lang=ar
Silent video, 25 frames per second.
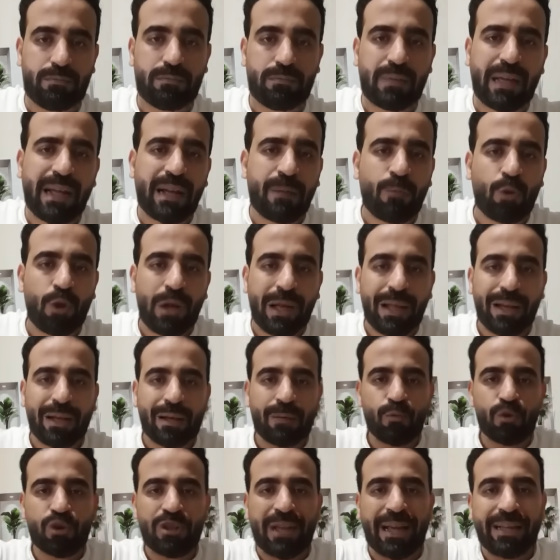انا بقولها لك
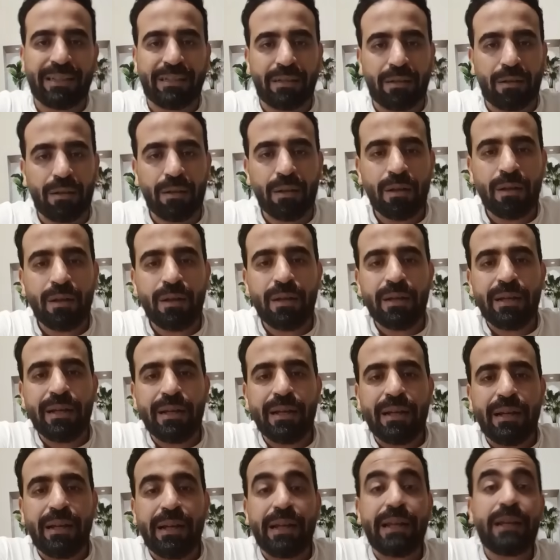مستحيل
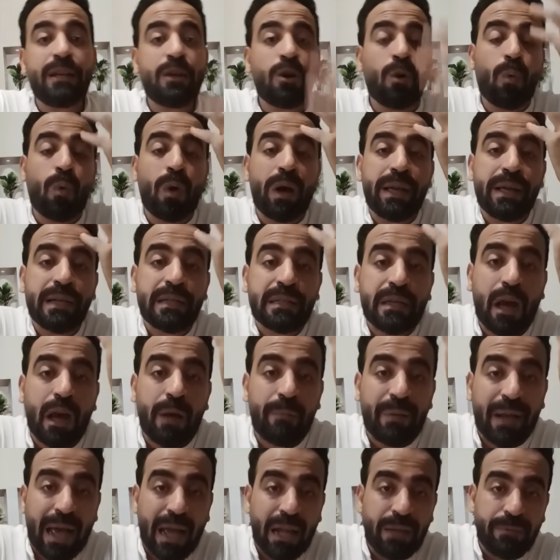لان هو ايه صاحب
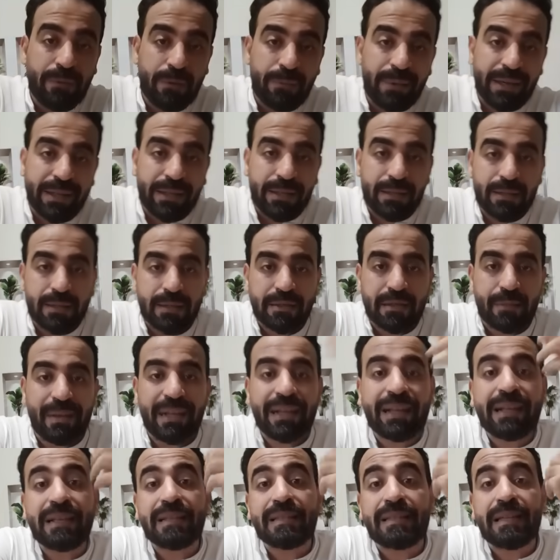العقل بيميز
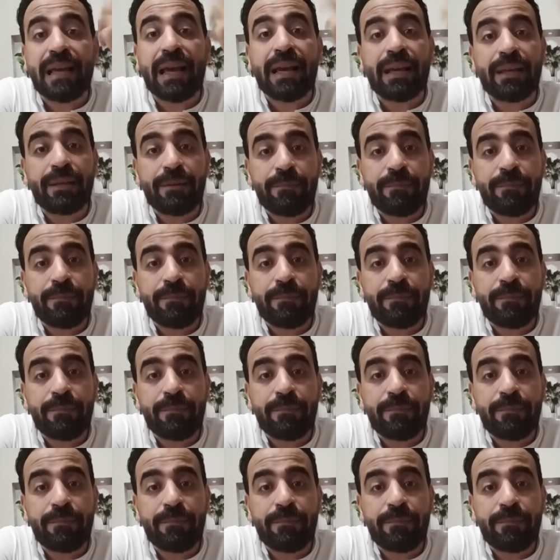الزمالك ازاي